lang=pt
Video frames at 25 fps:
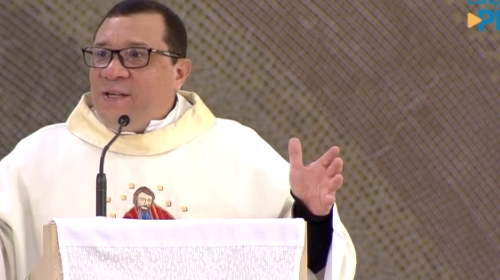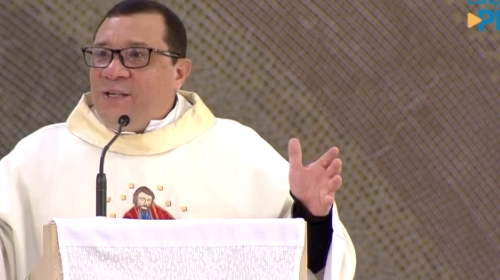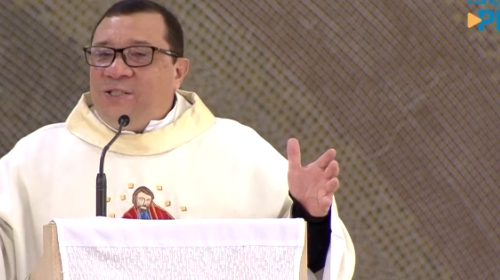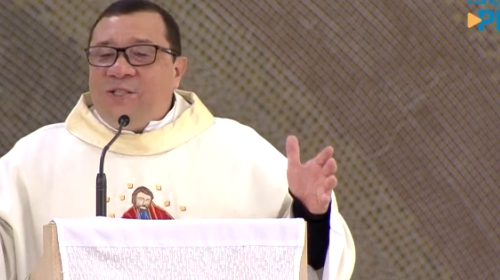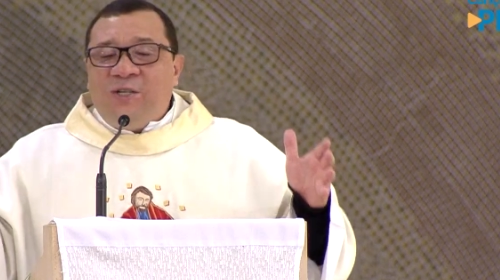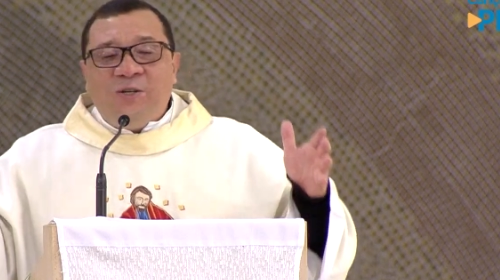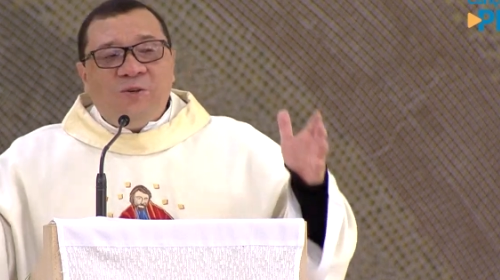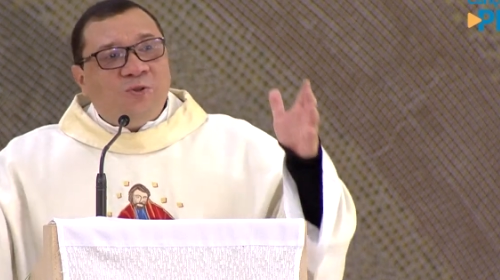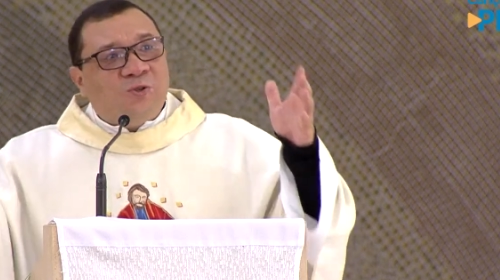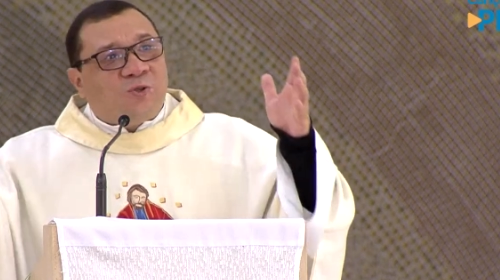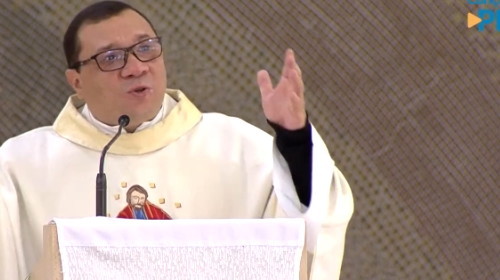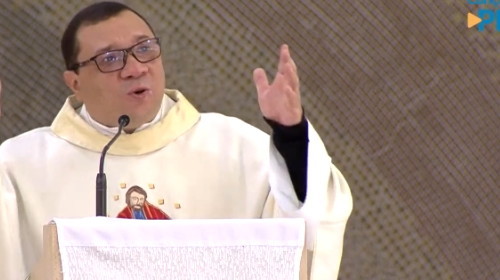
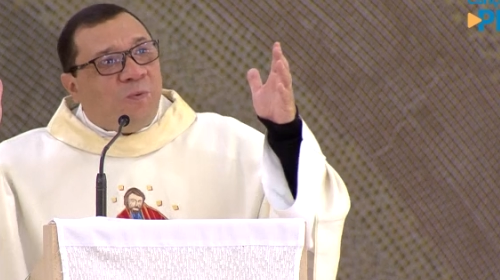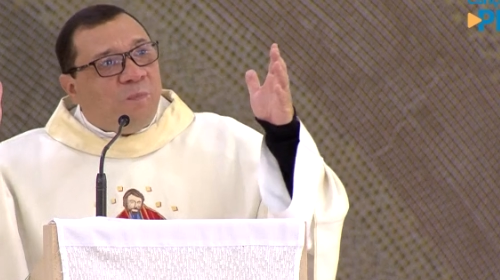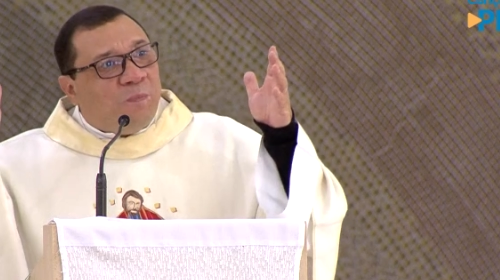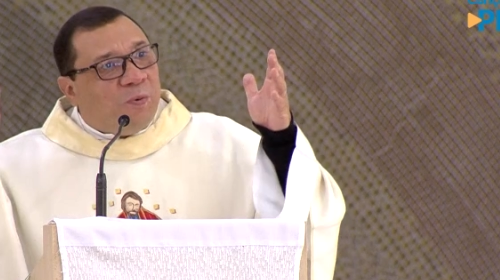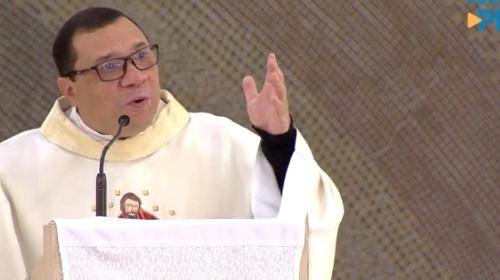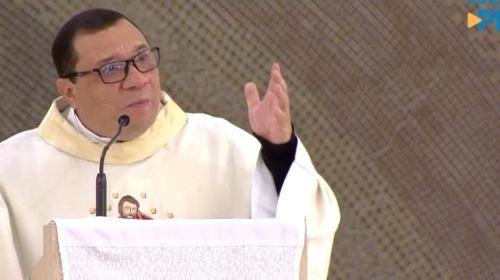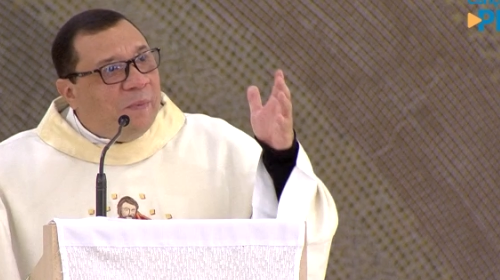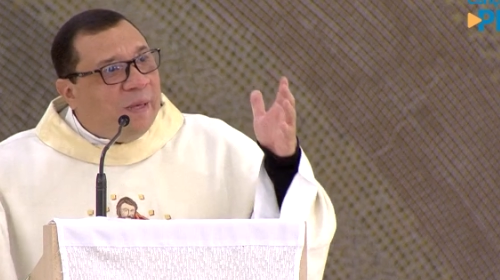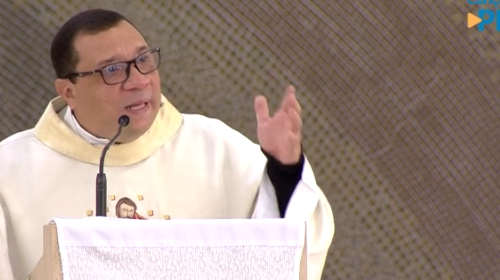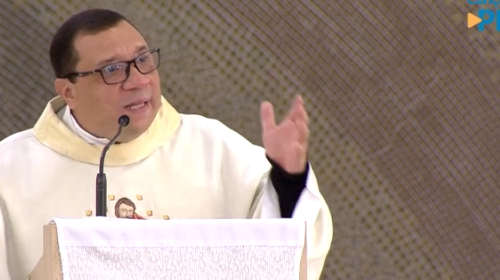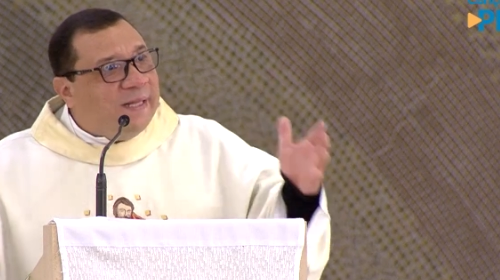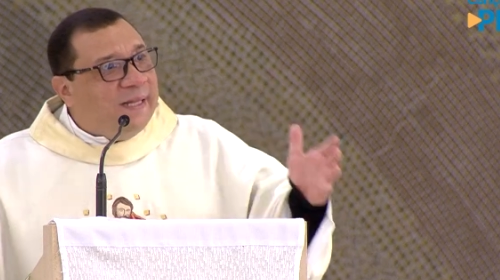de nos
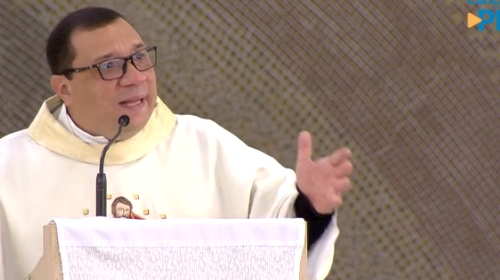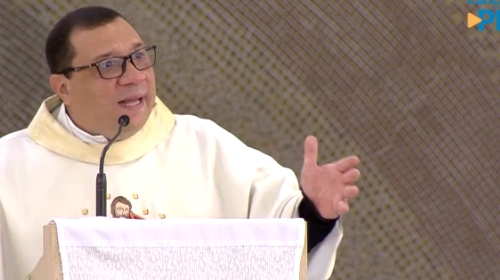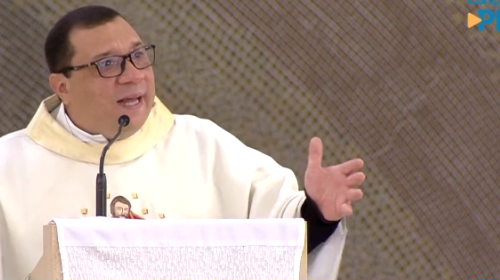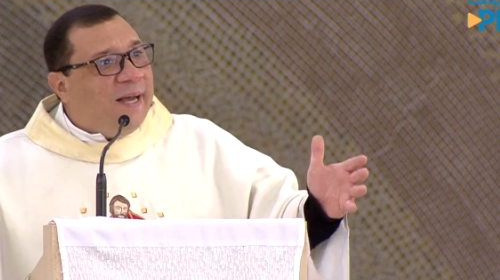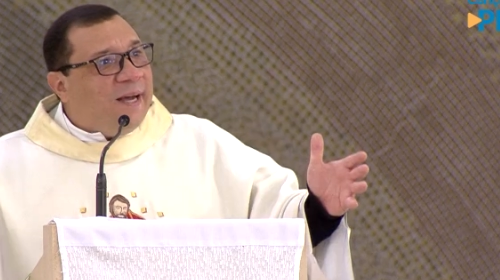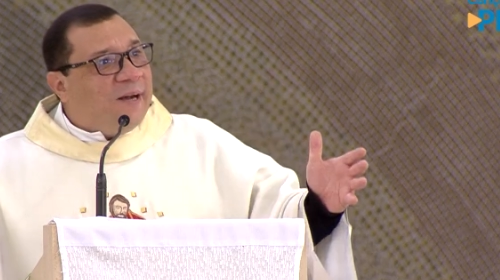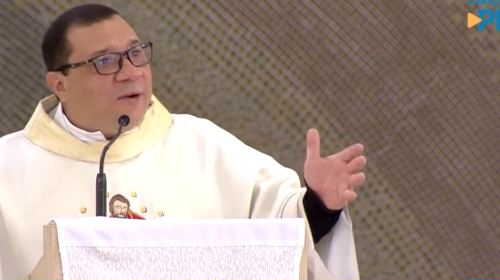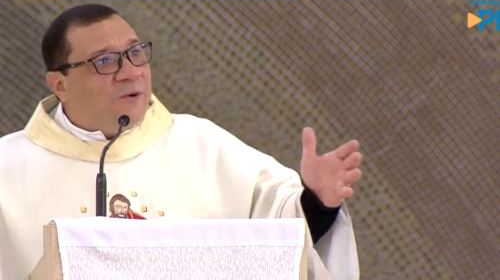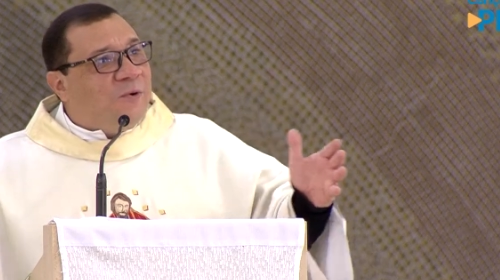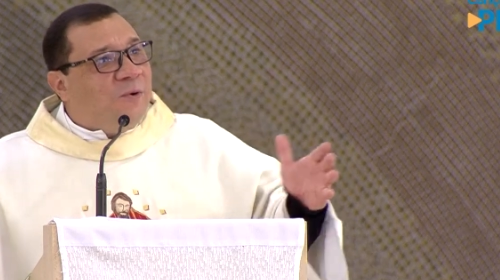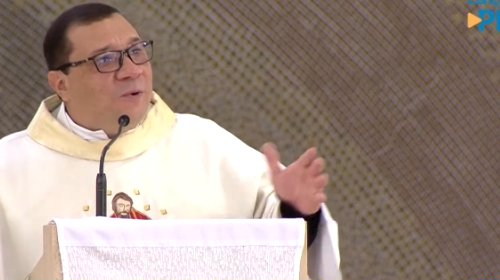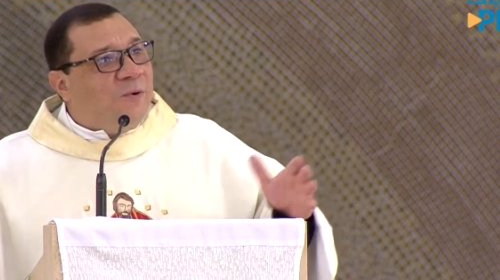
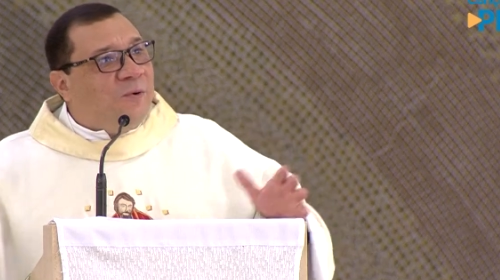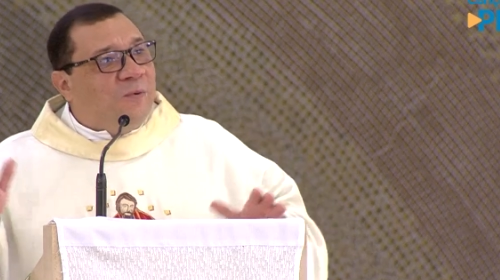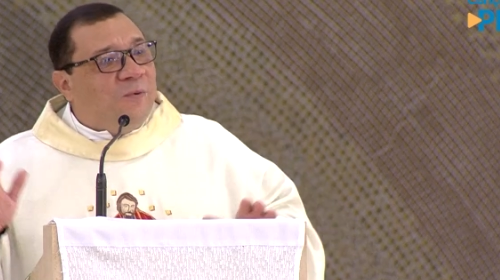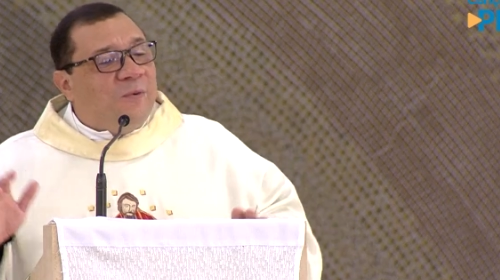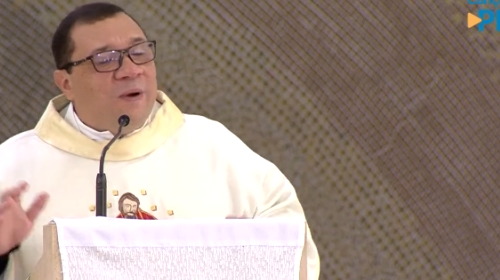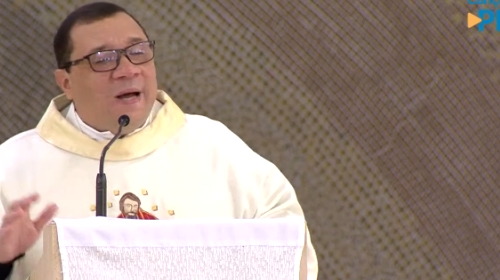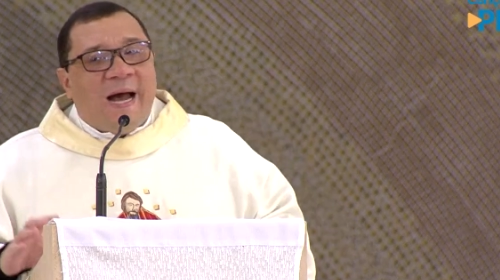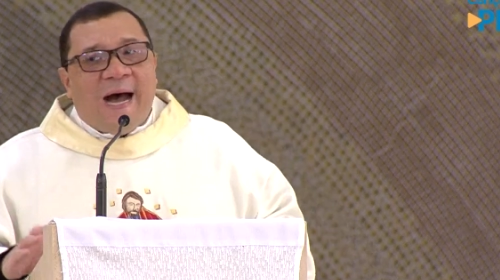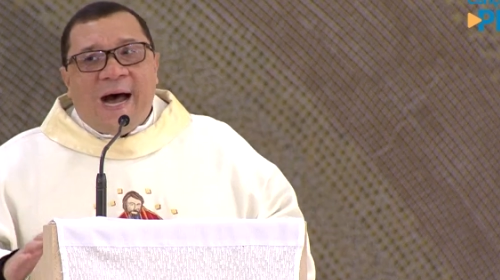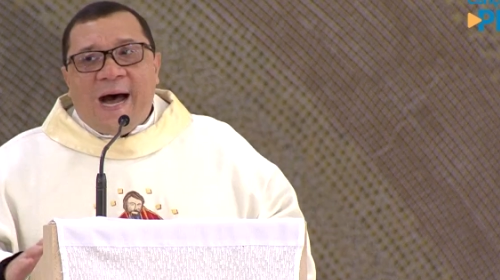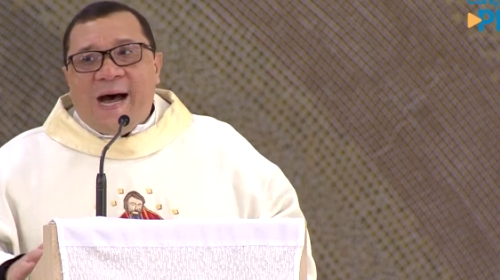comprometer com